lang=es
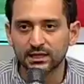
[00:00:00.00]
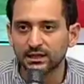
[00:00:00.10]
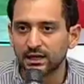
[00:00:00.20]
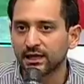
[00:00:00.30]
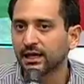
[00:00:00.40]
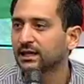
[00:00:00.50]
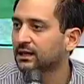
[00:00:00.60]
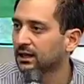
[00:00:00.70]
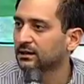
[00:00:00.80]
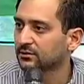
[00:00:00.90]
Katie
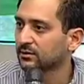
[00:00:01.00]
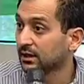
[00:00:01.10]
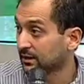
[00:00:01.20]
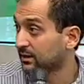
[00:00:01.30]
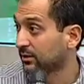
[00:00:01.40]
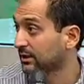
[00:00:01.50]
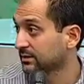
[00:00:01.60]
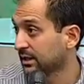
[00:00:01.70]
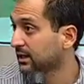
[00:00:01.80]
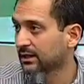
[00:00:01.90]
Ledecky, que es una de las
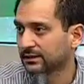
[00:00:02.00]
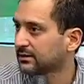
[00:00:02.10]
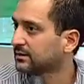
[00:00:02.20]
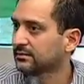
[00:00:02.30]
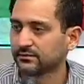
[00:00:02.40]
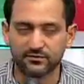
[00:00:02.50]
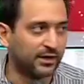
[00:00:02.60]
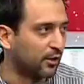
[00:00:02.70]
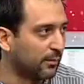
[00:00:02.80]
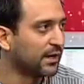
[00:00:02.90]
nadadoras gringas
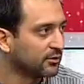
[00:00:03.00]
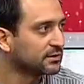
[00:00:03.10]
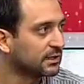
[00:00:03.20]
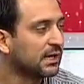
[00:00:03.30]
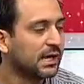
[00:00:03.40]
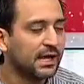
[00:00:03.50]
fenómenos,